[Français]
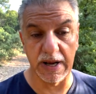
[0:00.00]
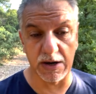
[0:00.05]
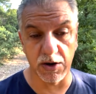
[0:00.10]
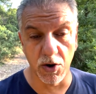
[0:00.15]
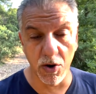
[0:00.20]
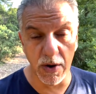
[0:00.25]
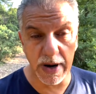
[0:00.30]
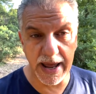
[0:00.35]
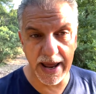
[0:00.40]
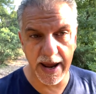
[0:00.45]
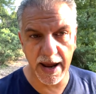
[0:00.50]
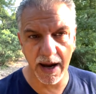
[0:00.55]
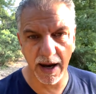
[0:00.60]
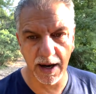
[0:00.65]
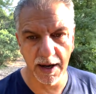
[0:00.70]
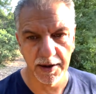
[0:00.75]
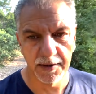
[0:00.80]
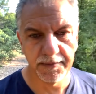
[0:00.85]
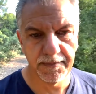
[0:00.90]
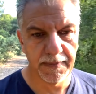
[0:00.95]

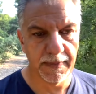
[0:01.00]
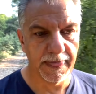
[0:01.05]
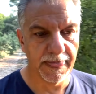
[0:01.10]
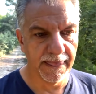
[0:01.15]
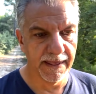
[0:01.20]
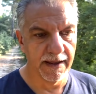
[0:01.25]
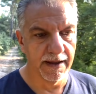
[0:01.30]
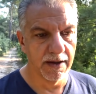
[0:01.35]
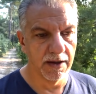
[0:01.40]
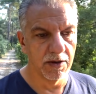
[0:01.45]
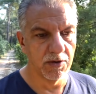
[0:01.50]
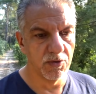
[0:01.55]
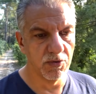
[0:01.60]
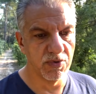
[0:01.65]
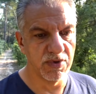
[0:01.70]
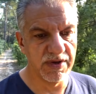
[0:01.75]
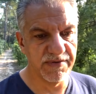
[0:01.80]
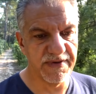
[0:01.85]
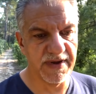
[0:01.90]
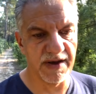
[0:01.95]
colère.
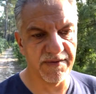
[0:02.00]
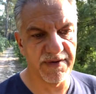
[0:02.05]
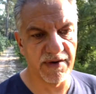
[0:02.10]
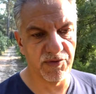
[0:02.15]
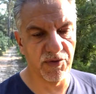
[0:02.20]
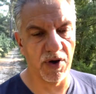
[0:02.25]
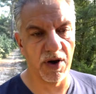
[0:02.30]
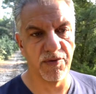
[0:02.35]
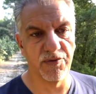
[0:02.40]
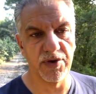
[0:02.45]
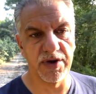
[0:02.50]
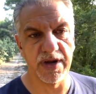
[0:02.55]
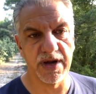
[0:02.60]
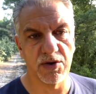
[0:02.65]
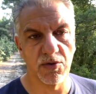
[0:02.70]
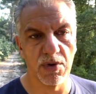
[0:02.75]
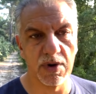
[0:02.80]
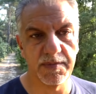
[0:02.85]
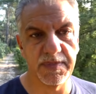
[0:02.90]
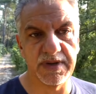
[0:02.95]
L'univers va vous renvoyer
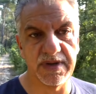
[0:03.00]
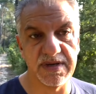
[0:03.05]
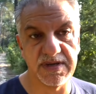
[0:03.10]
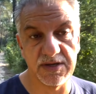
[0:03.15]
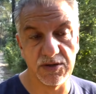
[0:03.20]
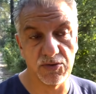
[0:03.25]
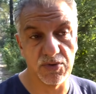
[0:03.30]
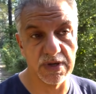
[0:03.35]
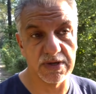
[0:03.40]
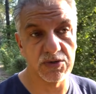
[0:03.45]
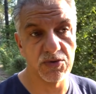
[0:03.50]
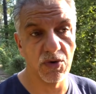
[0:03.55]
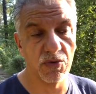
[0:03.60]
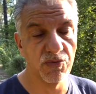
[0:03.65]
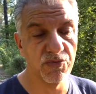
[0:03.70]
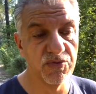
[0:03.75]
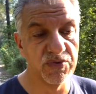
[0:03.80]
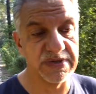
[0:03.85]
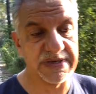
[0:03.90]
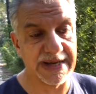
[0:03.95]
quoi ben Des situations où
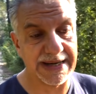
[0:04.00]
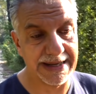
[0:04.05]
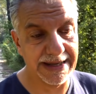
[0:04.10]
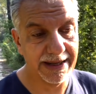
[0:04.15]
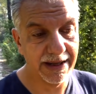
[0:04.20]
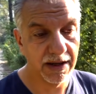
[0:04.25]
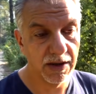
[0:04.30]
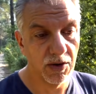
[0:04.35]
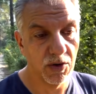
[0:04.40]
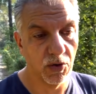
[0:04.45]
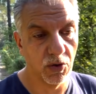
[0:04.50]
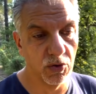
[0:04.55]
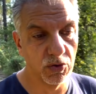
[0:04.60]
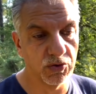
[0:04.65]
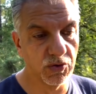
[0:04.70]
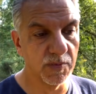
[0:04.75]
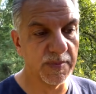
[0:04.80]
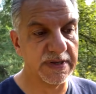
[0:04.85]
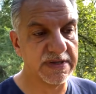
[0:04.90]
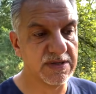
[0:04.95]
vous allez
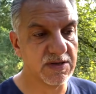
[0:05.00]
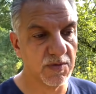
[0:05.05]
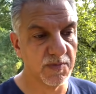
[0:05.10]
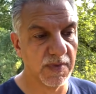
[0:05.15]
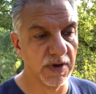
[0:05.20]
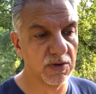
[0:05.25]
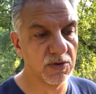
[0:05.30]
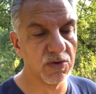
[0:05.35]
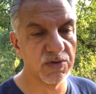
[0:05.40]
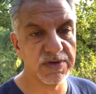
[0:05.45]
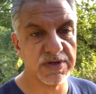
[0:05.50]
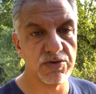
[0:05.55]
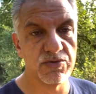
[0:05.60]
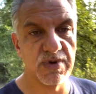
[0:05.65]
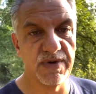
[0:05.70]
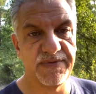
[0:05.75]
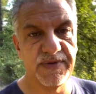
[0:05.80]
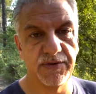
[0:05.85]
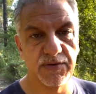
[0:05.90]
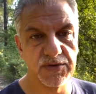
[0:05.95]
automatiquement continuer
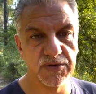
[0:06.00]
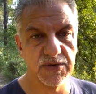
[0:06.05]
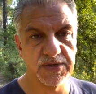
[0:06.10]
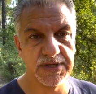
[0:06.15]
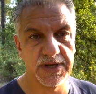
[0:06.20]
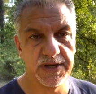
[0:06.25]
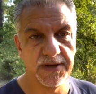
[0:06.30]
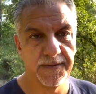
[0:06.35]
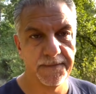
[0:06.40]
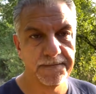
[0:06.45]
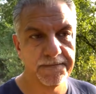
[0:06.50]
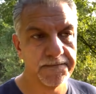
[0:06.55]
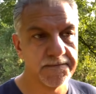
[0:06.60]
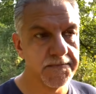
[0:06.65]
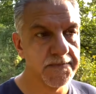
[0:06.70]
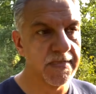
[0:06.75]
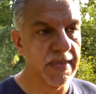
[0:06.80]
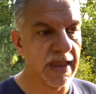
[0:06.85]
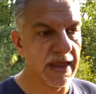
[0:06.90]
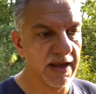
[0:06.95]
à vivre ceci.
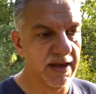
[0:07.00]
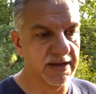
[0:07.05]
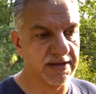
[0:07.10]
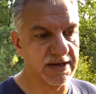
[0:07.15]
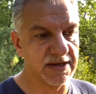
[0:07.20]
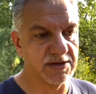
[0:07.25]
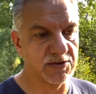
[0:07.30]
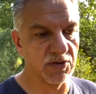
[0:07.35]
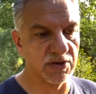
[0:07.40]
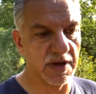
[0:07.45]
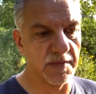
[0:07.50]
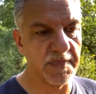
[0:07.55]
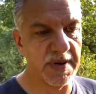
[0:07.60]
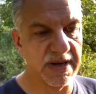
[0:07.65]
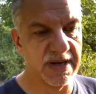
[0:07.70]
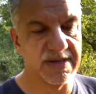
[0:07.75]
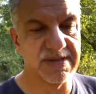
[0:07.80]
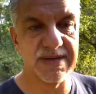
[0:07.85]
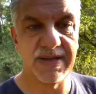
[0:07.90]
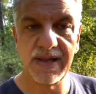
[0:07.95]
Et c'est ce qu'on appelle
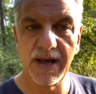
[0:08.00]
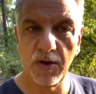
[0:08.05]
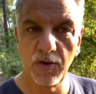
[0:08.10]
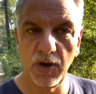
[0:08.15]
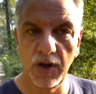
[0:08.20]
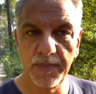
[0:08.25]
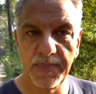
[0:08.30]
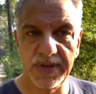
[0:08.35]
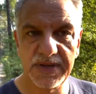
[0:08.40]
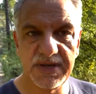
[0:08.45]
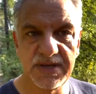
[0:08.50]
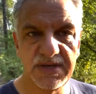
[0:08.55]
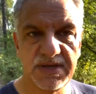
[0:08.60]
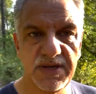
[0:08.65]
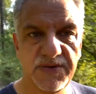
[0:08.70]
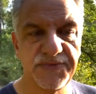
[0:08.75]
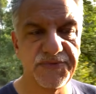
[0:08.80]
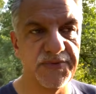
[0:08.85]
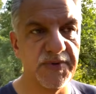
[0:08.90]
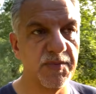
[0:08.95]
les scénarios
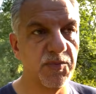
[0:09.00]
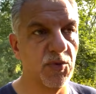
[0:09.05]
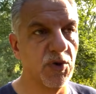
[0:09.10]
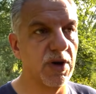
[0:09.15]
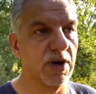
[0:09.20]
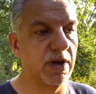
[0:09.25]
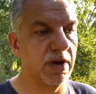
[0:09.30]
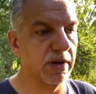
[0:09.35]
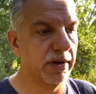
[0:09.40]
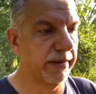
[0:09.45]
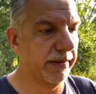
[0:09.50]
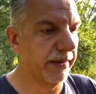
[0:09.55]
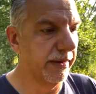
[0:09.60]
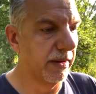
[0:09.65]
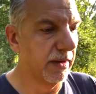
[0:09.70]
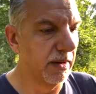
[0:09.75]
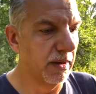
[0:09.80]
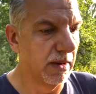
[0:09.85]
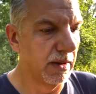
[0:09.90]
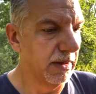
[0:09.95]
répétitifs. Et moi,
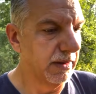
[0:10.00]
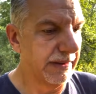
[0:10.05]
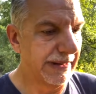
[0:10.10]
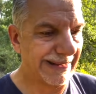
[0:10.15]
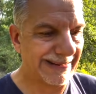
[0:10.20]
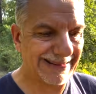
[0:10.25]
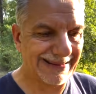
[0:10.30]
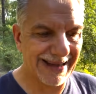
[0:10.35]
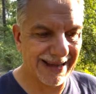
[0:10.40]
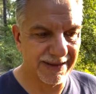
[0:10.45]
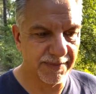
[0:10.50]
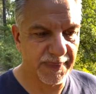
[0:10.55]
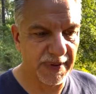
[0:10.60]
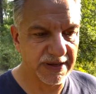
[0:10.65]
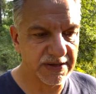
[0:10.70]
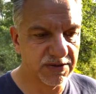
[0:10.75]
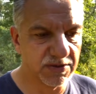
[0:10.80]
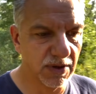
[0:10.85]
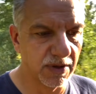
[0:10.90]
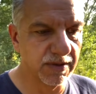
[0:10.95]
des tas de
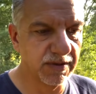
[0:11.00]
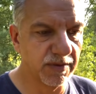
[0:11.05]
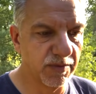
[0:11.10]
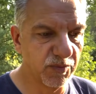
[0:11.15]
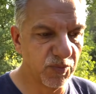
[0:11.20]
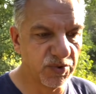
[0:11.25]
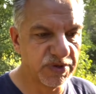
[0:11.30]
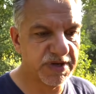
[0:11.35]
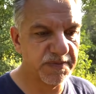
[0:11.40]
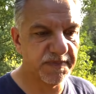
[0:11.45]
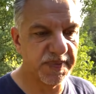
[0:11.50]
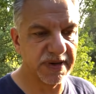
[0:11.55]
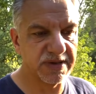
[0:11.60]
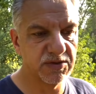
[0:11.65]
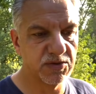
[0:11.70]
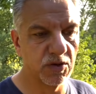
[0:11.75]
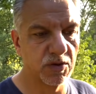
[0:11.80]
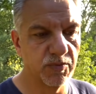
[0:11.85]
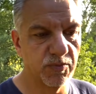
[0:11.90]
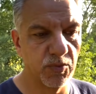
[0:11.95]
personnes, multi
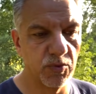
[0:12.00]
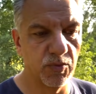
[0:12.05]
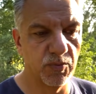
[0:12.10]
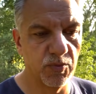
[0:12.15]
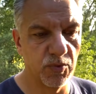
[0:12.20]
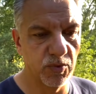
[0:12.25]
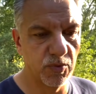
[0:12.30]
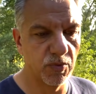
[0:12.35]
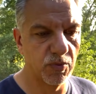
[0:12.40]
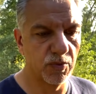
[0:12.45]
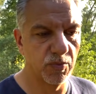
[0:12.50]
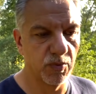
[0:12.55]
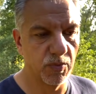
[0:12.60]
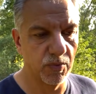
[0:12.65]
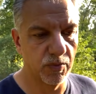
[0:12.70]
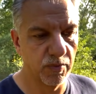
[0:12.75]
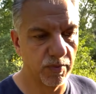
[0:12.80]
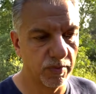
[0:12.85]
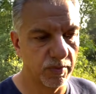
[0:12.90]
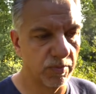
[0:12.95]
personnes me,
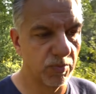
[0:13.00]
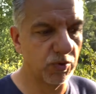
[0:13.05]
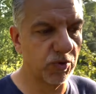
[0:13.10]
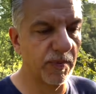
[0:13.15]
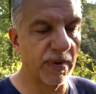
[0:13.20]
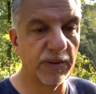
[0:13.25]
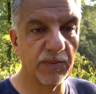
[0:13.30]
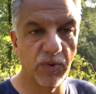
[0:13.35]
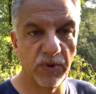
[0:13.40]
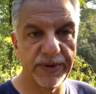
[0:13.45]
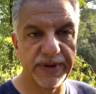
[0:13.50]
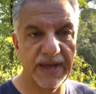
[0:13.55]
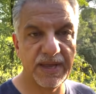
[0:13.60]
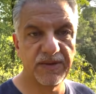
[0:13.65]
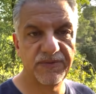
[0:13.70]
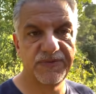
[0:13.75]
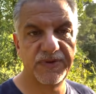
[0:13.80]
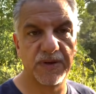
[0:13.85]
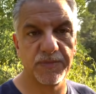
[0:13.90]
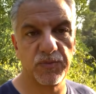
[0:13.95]
me demandent mon aide,
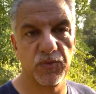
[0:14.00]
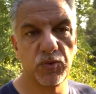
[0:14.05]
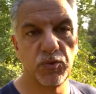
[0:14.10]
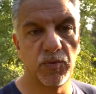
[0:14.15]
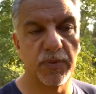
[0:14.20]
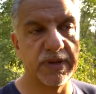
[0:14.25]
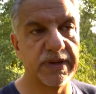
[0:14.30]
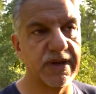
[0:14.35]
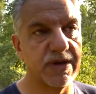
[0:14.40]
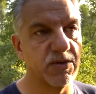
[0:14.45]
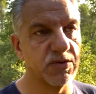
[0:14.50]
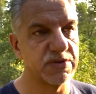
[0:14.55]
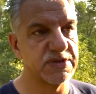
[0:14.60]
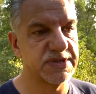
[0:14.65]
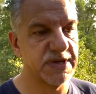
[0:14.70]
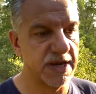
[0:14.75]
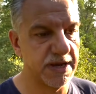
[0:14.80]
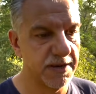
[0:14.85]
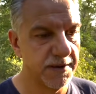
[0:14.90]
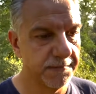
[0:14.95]
viennent me demander
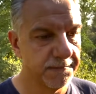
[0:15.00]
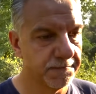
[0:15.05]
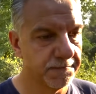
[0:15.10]
conseil